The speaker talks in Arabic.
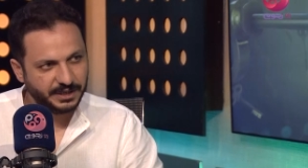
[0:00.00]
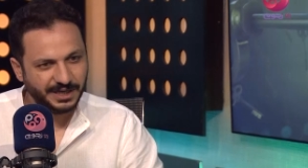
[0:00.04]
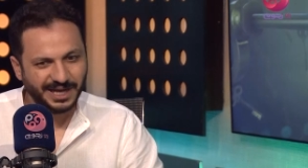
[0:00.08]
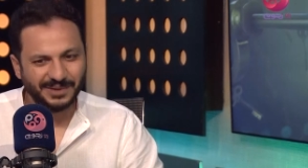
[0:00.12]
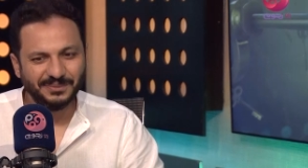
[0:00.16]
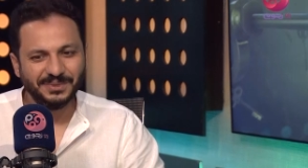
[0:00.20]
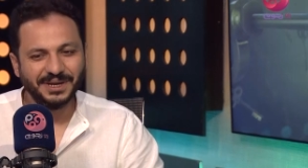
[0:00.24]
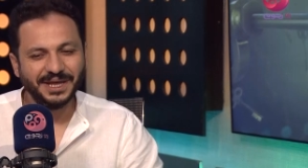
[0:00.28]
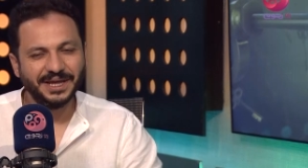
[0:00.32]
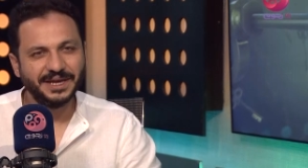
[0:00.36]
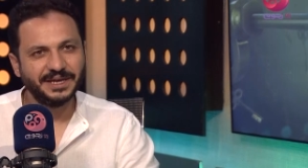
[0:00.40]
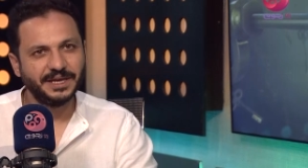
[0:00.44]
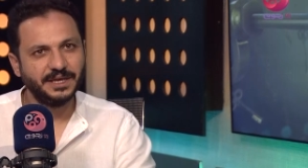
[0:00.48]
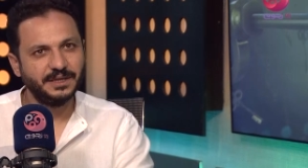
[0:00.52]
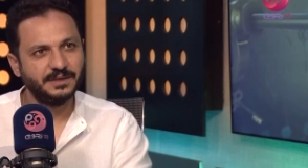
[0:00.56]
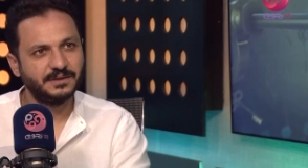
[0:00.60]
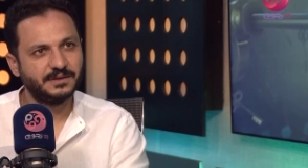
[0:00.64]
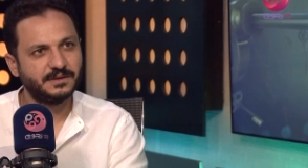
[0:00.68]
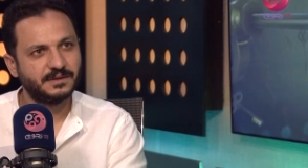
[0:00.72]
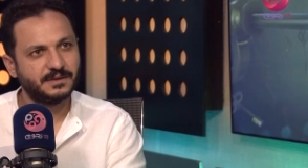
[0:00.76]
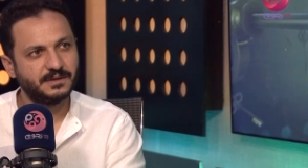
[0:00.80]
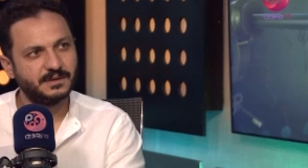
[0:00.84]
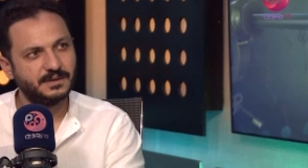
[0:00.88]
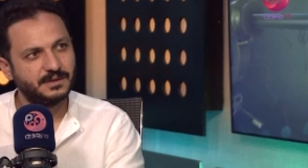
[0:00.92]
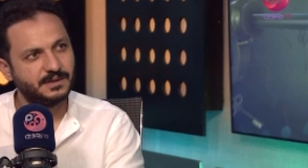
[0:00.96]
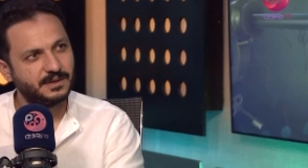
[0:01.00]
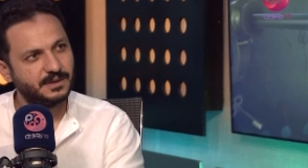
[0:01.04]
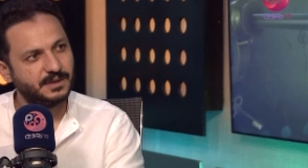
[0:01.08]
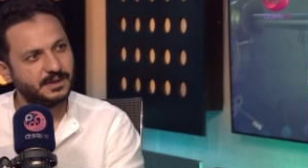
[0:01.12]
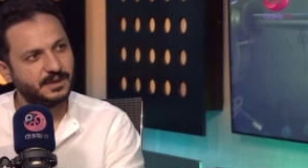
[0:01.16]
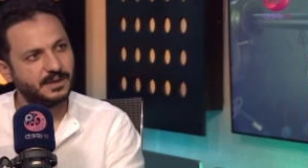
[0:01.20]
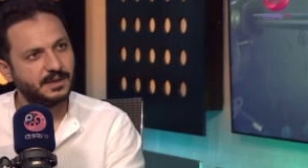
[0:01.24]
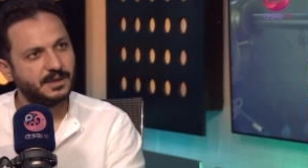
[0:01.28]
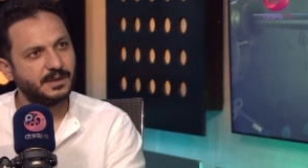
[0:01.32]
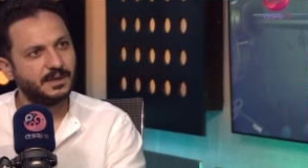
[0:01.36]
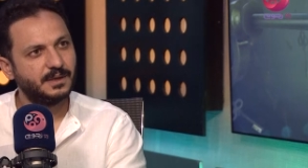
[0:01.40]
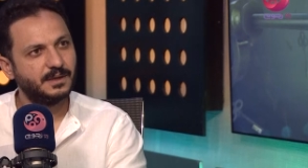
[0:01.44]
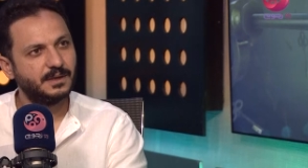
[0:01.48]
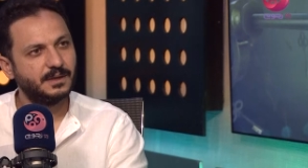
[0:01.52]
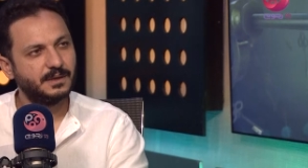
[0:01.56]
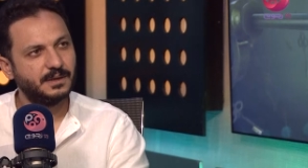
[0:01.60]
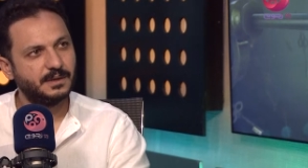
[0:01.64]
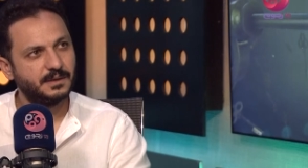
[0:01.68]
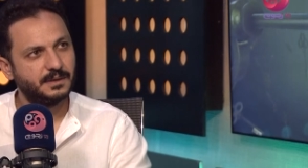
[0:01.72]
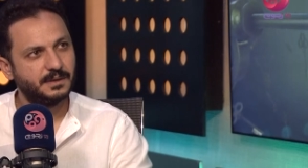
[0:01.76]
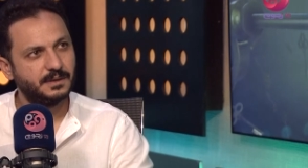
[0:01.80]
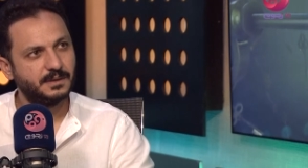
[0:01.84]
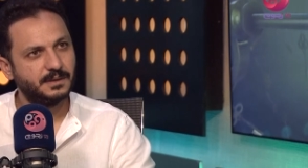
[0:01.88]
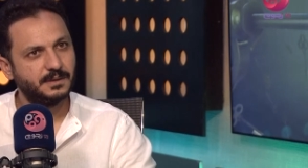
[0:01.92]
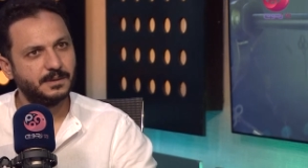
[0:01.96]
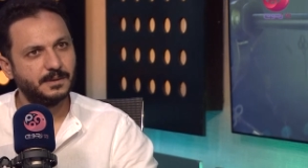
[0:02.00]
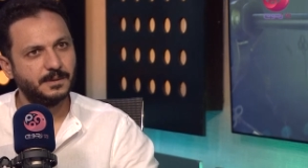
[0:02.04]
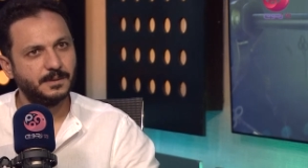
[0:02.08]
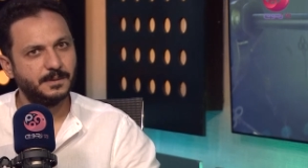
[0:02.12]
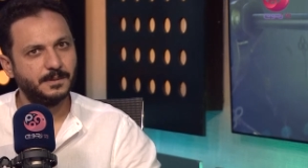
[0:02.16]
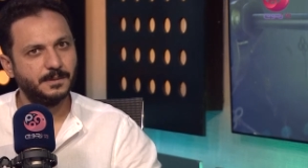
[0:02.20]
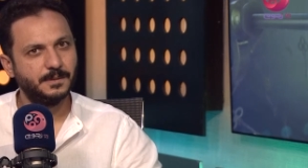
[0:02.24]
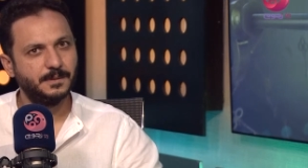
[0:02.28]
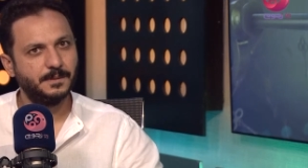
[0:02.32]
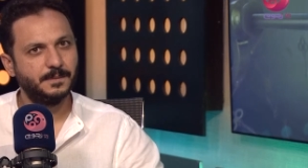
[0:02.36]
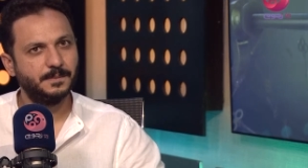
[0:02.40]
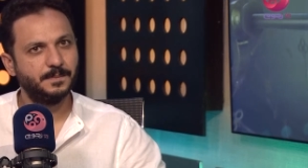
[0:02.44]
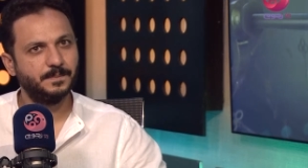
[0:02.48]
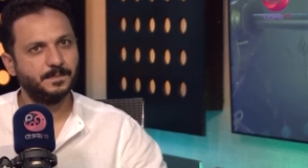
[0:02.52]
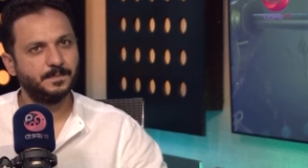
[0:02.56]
نعمل حاجات آه،